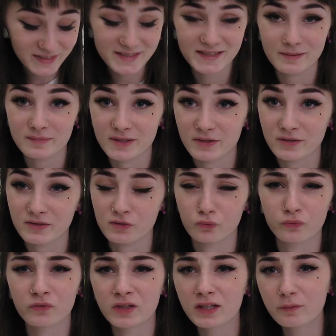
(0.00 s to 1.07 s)
es gibt auch so
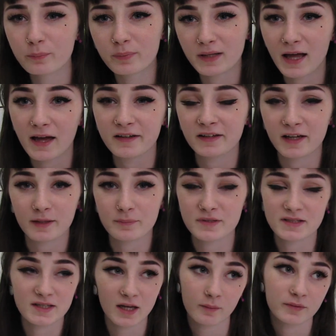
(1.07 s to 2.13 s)
Feed-Planer-Apps,
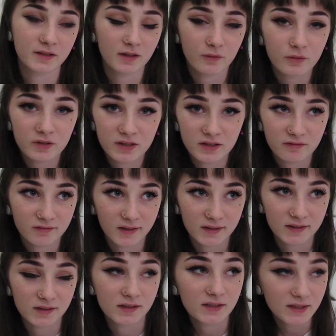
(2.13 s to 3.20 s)
die habe ich auch nicht,
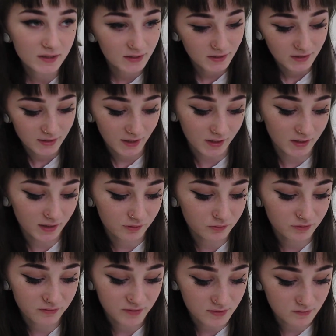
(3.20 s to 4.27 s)
weil, keine Ahnung,
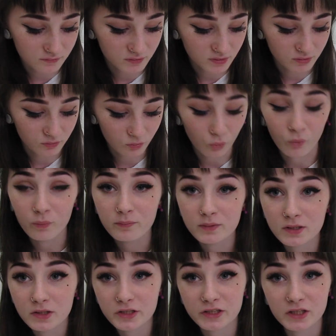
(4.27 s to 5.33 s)
ich finde das irgendwie
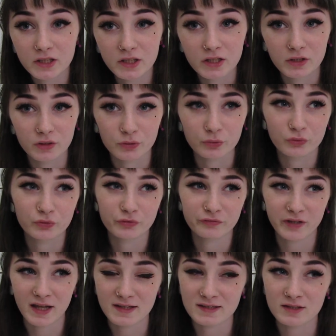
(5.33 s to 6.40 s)
komisch. Und
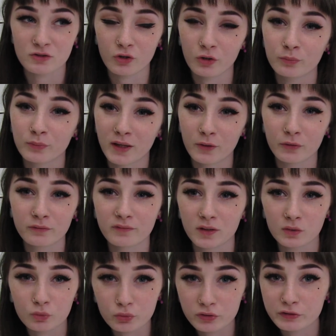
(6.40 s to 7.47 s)
falls ich doch mal irgendwann
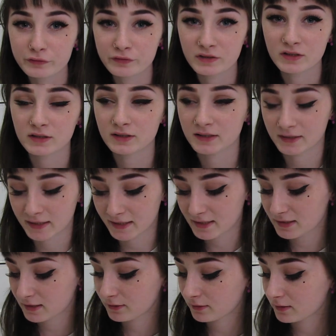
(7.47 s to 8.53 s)
eine gute finde, dann kann
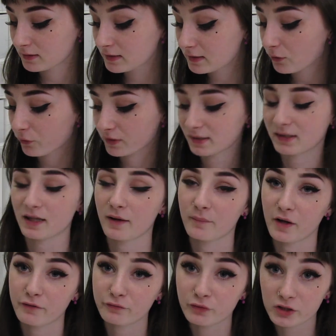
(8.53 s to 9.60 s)
ich die euch ja
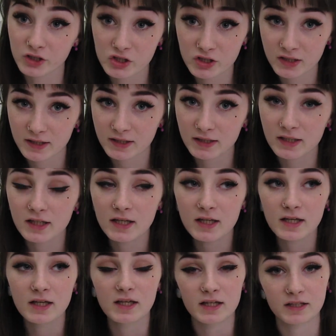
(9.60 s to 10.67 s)
mal vorstellen.
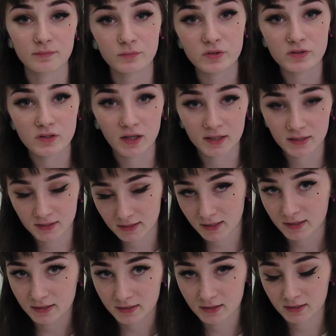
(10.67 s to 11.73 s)
Ich muss noch eine
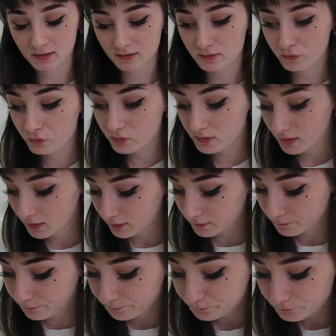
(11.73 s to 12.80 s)
Kleinigkeit dazu
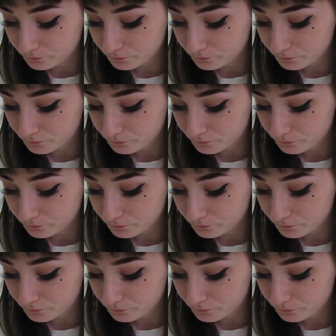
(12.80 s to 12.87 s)
sagen.